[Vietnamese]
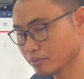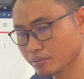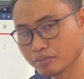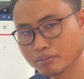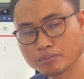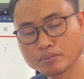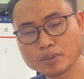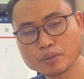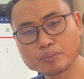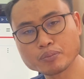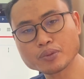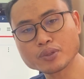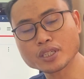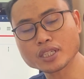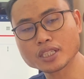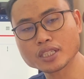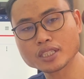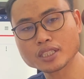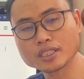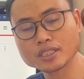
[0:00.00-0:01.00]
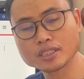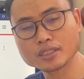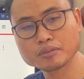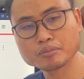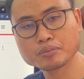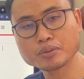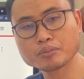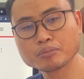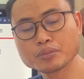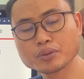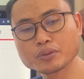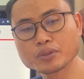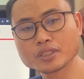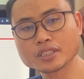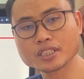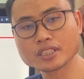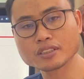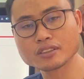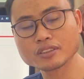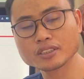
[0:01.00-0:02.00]
một phần bùm bùn
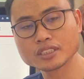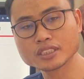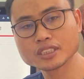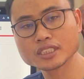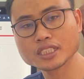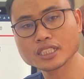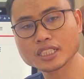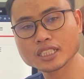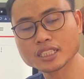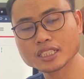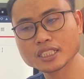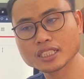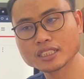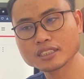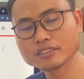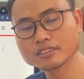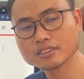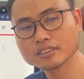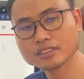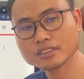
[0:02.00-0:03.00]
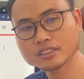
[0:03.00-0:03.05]
rồi chiêng hơi nắng